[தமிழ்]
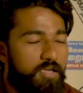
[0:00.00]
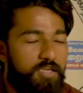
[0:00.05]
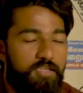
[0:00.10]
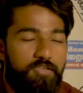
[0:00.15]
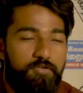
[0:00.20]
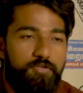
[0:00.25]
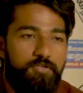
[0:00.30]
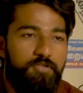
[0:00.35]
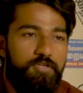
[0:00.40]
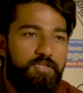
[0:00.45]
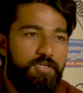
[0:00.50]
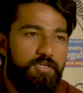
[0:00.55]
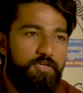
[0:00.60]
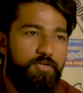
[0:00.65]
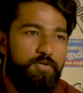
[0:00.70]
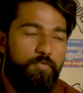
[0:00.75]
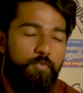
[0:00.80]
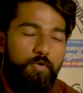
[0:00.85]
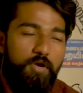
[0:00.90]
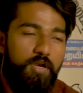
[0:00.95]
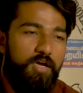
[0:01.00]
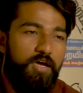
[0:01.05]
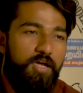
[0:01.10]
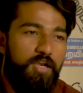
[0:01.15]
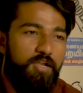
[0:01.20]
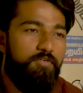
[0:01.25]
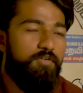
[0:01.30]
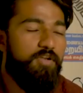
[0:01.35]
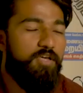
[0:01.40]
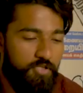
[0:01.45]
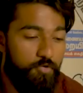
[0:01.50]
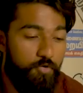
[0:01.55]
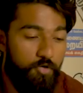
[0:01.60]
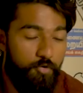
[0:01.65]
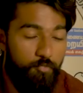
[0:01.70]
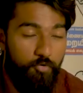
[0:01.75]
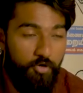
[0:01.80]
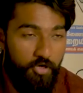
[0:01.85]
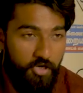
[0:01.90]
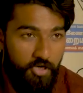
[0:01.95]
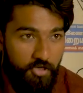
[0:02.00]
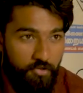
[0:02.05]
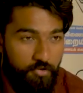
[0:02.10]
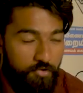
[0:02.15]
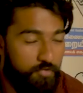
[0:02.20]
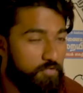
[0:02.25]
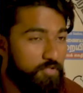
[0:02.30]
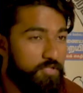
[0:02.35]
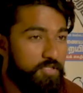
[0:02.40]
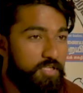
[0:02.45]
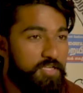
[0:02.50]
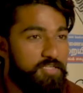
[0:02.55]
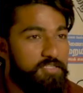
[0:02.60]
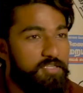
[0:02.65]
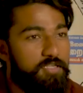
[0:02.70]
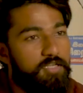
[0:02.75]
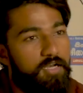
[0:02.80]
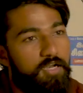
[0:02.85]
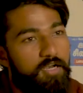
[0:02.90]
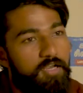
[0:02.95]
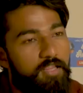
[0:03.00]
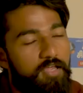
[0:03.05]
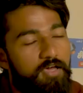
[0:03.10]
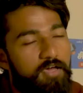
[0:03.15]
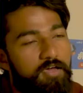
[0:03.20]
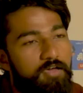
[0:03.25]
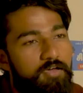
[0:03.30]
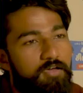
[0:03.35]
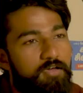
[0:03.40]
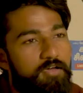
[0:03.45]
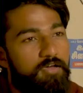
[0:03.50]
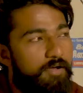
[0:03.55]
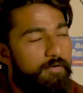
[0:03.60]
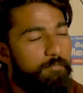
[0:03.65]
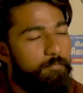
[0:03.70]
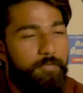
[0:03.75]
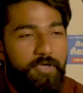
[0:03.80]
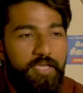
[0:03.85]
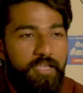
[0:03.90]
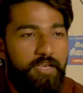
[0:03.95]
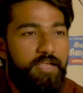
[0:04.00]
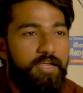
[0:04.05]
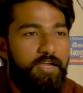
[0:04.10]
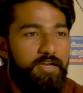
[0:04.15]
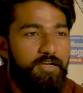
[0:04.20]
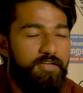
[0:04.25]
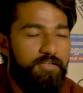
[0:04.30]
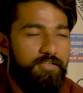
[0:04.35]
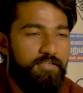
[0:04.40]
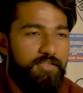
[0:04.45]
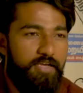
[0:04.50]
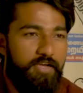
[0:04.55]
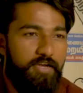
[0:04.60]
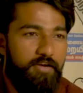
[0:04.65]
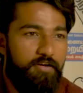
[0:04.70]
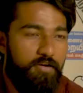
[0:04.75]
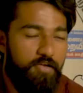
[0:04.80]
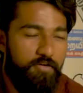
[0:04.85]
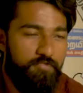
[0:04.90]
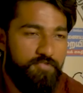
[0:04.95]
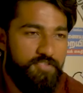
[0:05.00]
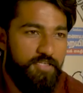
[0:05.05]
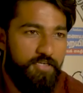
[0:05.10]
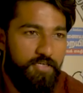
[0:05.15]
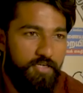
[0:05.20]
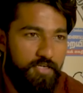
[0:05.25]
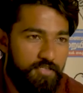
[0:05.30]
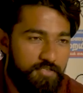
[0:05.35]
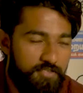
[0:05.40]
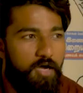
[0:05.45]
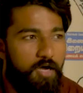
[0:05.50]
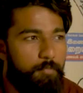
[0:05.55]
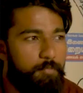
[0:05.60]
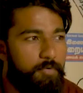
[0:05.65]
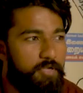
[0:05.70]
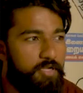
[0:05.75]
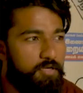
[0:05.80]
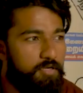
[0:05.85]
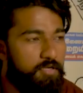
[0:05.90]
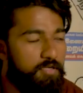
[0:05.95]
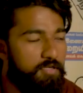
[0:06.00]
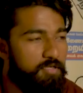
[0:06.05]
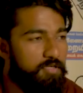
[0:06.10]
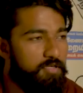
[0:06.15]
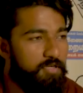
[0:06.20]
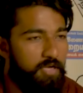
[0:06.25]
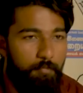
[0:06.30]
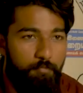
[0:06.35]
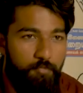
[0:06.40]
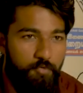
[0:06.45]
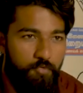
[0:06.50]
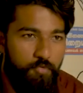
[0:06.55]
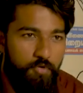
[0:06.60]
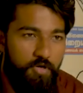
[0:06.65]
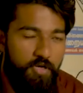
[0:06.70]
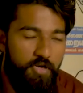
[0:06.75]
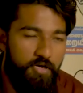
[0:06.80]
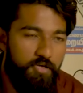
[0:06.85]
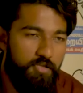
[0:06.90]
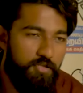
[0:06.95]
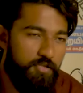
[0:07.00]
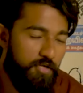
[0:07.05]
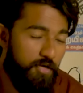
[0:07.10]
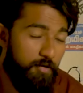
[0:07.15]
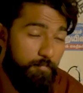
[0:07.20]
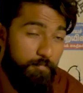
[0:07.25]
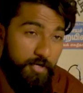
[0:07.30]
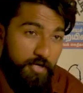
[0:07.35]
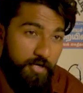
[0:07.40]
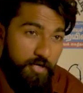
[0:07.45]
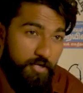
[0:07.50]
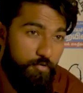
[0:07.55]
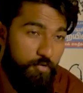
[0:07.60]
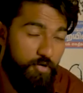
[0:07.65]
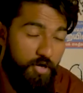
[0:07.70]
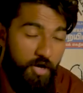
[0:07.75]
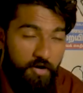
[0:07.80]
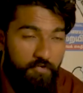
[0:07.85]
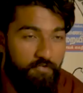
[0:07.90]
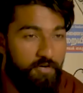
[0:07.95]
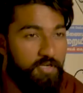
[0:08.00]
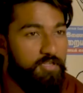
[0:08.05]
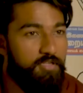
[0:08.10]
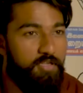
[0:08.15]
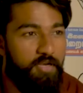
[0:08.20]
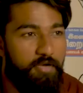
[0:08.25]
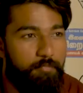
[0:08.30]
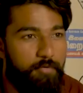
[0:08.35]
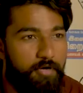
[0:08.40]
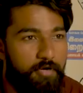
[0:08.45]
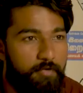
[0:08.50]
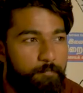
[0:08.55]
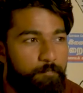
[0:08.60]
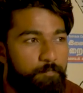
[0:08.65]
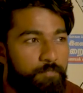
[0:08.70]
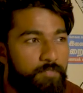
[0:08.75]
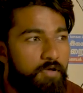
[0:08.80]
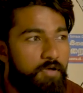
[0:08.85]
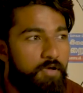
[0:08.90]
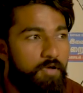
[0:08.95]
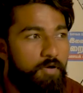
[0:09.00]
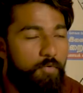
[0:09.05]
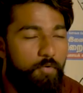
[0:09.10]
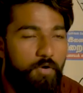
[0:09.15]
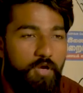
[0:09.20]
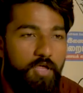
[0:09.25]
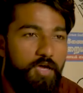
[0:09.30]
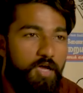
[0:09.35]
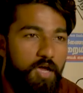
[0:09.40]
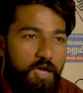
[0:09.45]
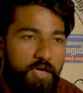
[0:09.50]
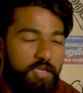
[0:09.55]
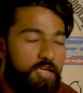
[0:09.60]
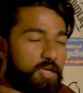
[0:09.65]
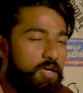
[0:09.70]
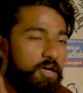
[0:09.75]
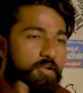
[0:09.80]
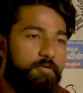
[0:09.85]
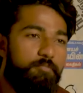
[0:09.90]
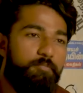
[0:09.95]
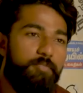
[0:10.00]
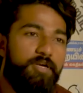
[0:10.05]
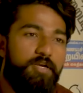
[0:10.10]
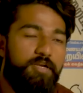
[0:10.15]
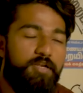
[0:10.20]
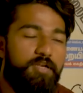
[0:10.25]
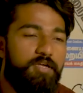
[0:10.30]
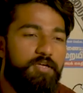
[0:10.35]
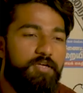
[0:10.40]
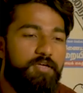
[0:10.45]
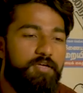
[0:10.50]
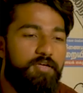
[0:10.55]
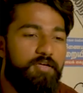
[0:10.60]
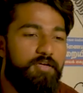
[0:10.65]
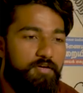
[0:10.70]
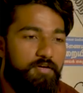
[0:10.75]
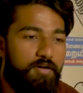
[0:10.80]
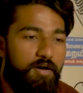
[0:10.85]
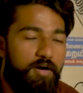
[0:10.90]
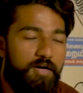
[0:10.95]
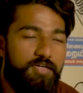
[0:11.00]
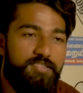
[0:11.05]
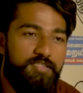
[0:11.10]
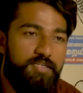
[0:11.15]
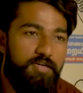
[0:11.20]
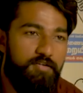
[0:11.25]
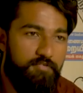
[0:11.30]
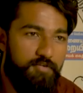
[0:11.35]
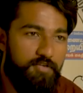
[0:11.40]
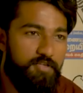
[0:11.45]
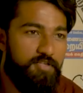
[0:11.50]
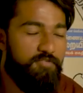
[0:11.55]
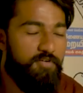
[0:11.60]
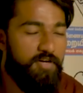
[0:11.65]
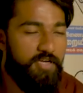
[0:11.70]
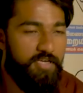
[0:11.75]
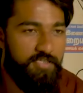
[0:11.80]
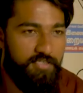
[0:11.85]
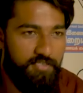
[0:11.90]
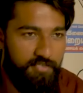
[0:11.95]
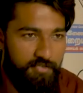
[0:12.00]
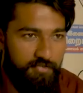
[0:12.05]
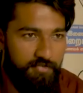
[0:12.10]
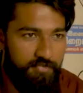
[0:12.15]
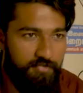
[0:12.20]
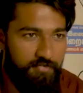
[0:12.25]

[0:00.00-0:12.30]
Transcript: இது வந்து உலகளவில் இதோட முக்கியத்துவம் தெரிஞ்சதுனால தான் பீரியட் த எண்ட் ஆஃப் சென்டென்ஸ் அப்படின்னு நம்ம ஊரில் எடுக்கப்பட்ட ஒரு ஆவண திரைப்படம் உலக அங்கீகாரம் பெற்று ஆஸ்கர் விருது வாங்கிச்சு